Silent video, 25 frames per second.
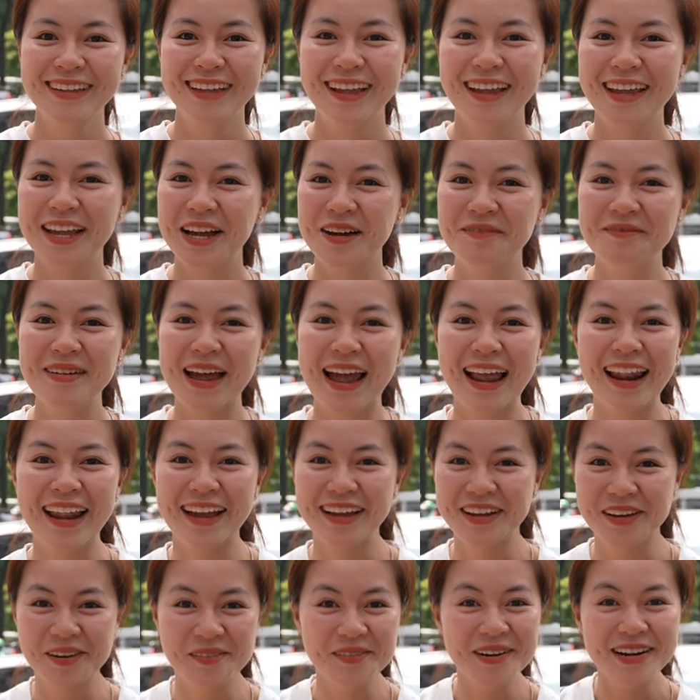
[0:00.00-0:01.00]
Thì hôm nay là
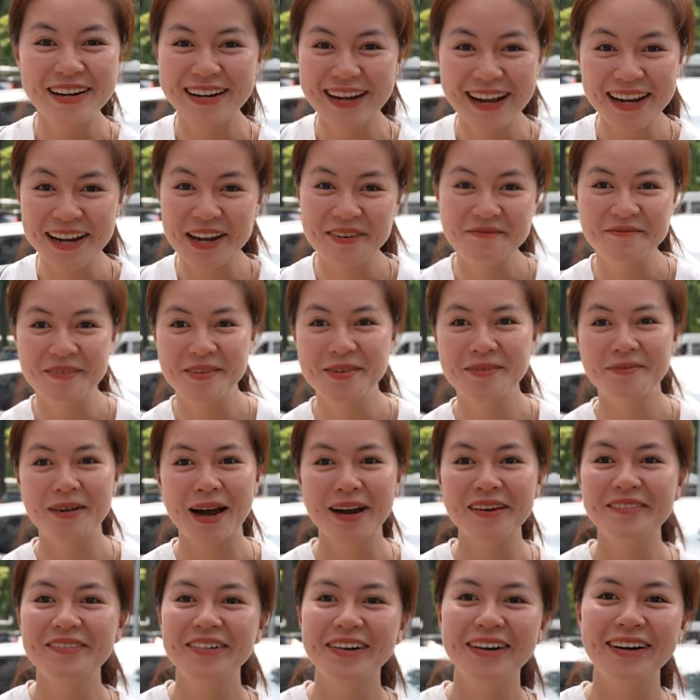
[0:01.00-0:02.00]
cũng rất là may
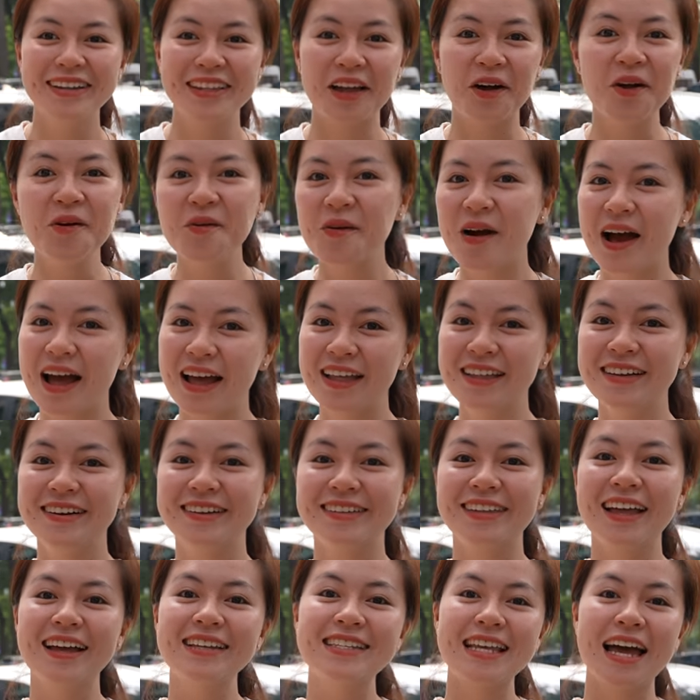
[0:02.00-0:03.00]
mắn, vừa tối qua vừa
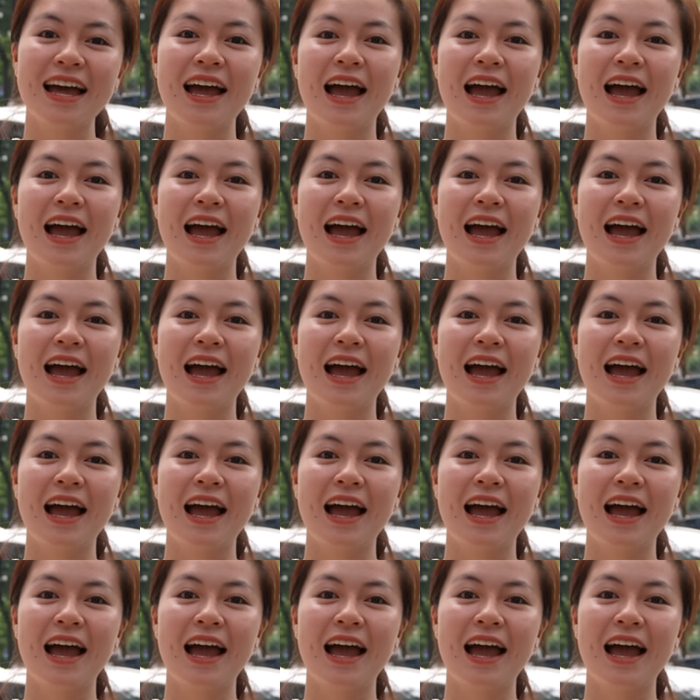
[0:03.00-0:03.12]
tới